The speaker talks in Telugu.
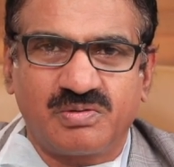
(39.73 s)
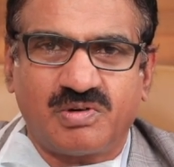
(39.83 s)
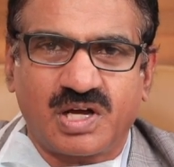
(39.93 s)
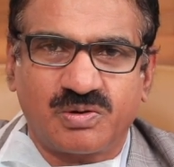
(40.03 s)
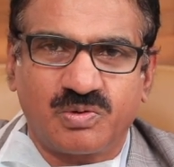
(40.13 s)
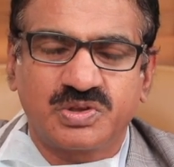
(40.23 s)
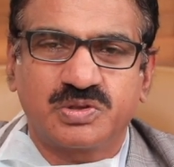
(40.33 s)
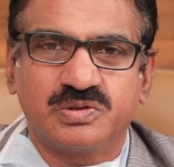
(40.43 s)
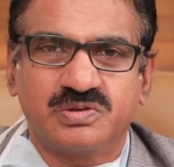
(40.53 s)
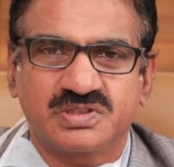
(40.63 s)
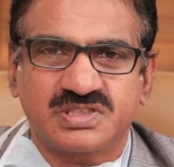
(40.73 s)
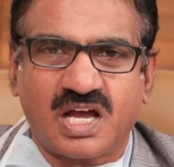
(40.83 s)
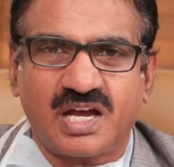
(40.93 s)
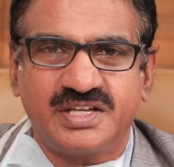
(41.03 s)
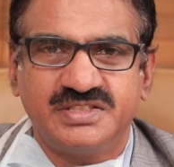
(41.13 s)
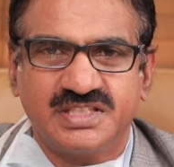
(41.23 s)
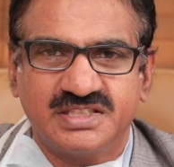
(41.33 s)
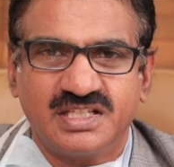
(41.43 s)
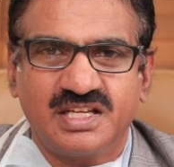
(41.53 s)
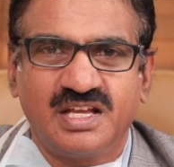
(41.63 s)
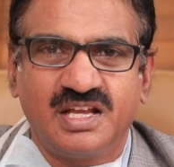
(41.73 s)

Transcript: వారి వంతు సహాయం చేసి